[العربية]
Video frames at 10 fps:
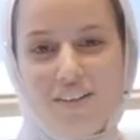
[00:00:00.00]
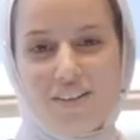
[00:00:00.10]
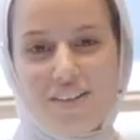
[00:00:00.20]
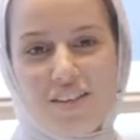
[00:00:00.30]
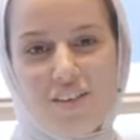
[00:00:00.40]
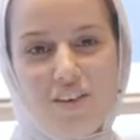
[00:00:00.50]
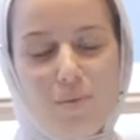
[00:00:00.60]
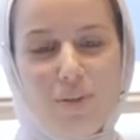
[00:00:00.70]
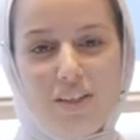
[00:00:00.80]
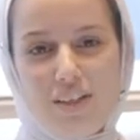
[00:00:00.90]
أنا سارة
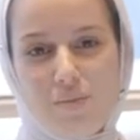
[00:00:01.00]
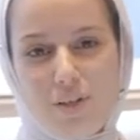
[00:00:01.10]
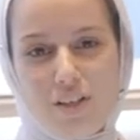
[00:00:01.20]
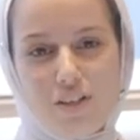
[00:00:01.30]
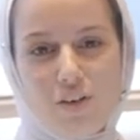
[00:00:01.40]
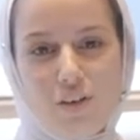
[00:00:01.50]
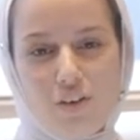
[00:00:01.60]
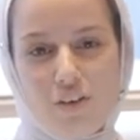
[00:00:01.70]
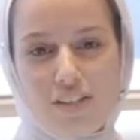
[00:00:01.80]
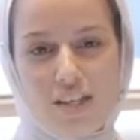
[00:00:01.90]
مني لمينيسو
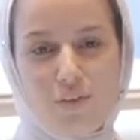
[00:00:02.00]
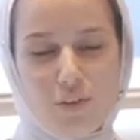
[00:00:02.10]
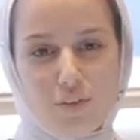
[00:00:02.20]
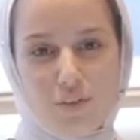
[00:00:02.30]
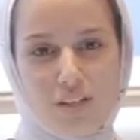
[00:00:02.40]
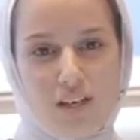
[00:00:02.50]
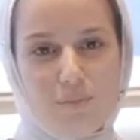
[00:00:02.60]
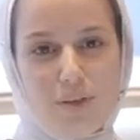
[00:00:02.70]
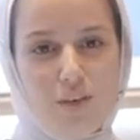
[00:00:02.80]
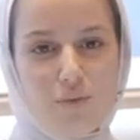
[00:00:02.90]
كل سنة وأنتم
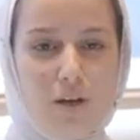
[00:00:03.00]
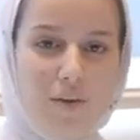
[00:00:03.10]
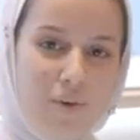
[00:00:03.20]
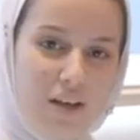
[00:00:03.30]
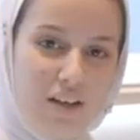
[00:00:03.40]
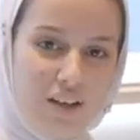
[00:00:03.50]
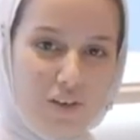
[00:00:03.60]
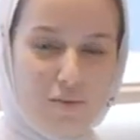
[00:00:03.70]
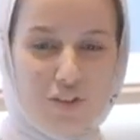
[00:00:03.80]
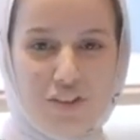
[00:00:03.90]
سالمين وبحب أحكي
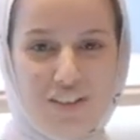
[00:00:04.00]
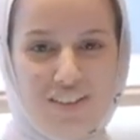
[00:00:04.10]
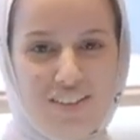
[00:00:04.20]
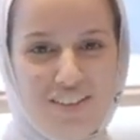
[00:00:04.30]
لكم شكرا كثير